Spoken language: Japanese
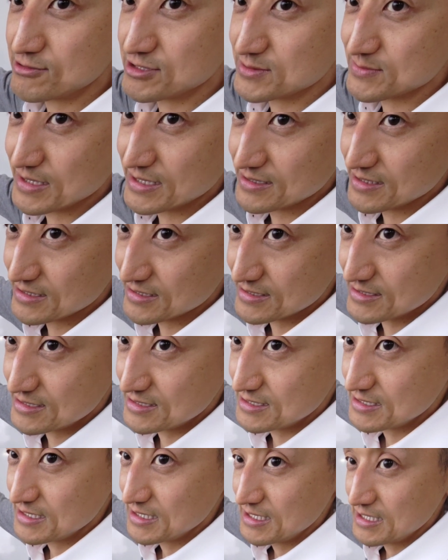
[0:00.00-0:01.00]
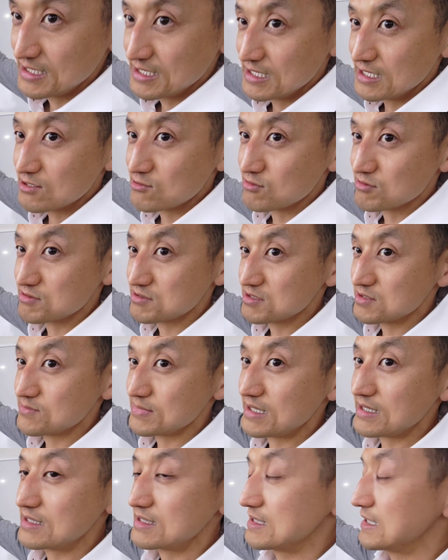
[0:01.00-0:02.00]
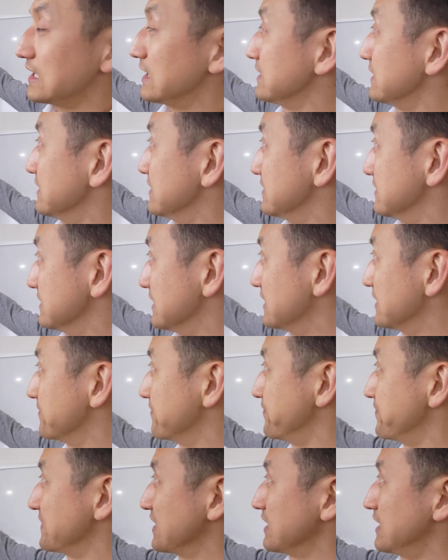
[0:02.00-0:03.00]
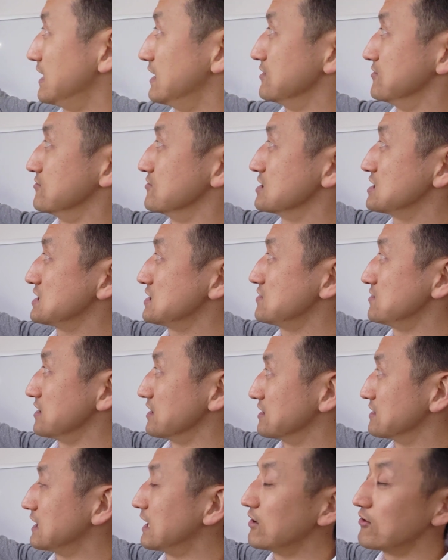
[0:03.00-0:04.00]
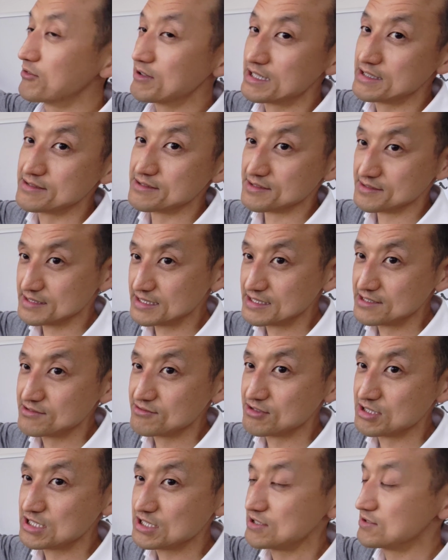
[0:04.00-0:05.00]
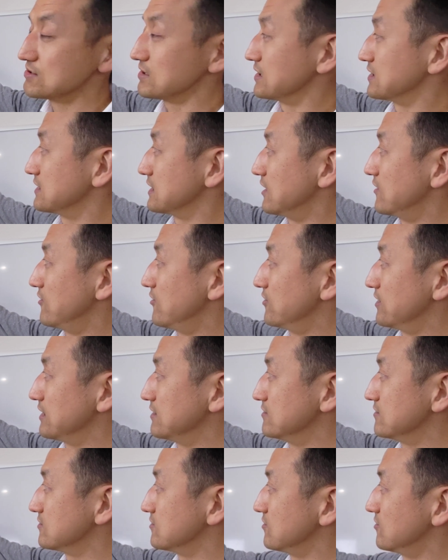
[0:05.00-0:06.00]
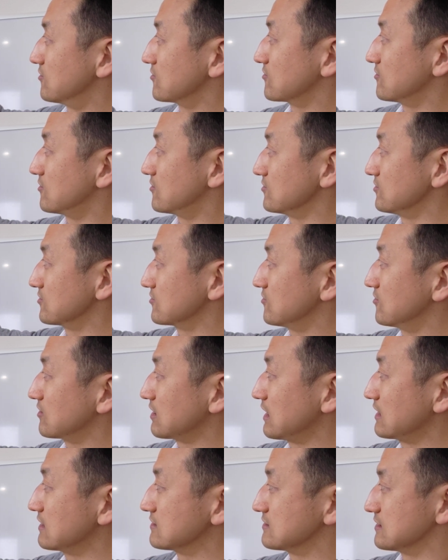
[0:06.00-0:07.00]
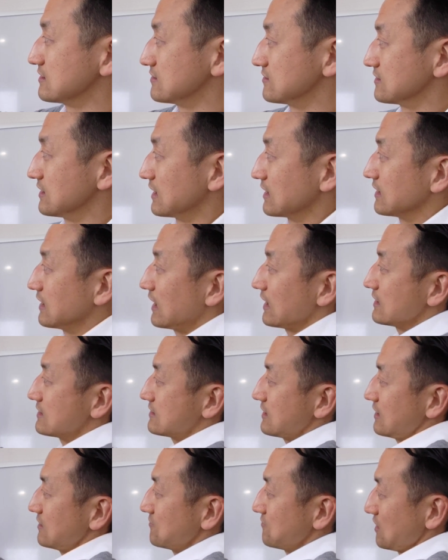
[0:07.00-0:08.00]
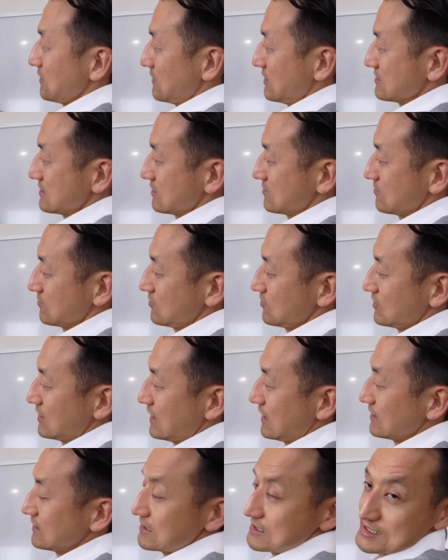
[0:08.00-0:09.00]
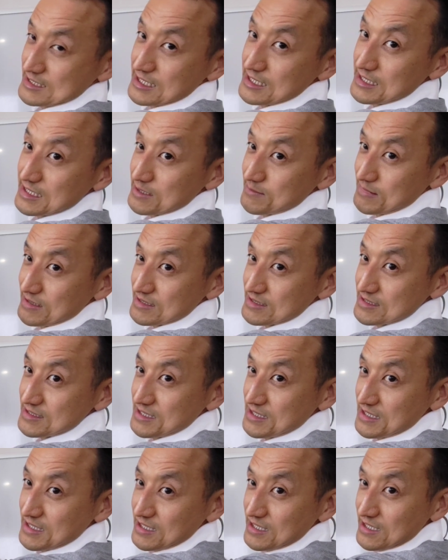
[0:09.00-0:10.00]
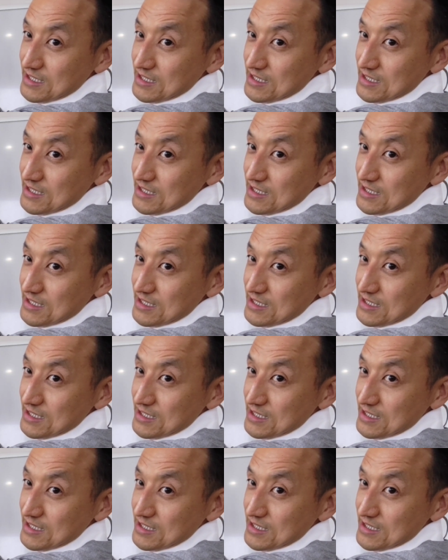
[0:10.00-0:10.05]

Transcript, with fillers: 骨盤です。骨盤がですね、あの、後ろに倒れるんですね。後ろに倒れると、ここの股関節が外旋と言いまして、外側にねじれてきます。